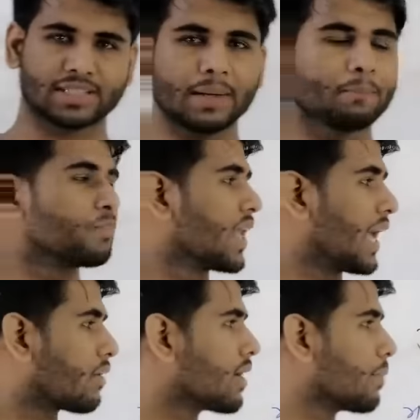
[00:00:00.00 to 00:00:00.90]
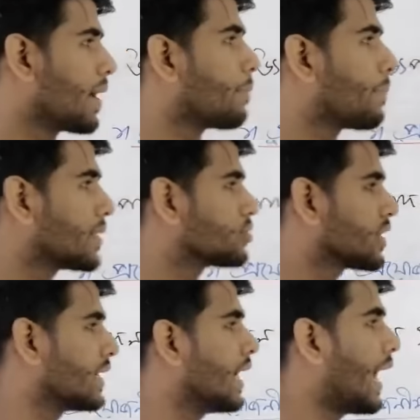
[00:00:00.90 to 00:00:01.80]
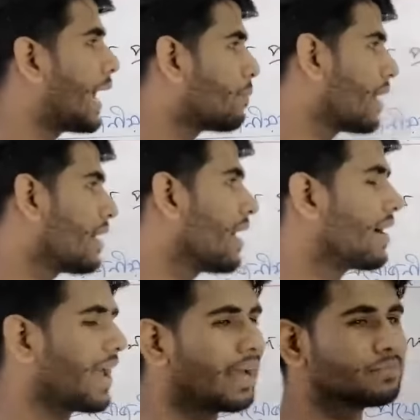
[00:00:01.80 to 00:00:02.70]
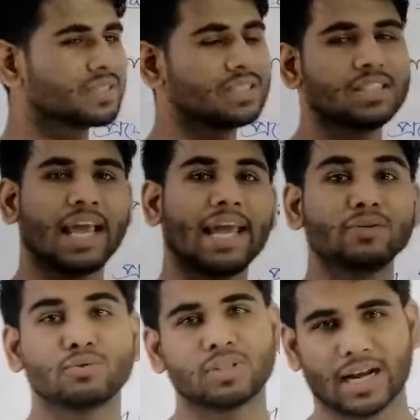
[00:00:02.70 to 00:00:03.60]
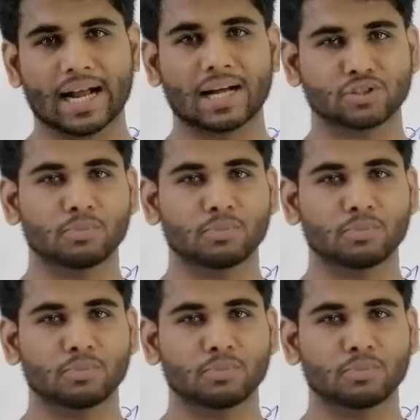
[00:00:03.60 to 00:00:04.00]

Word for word: ঠিক আছে এখন আমরা আপাততে এম আর এমসি এই দুইটা রেখা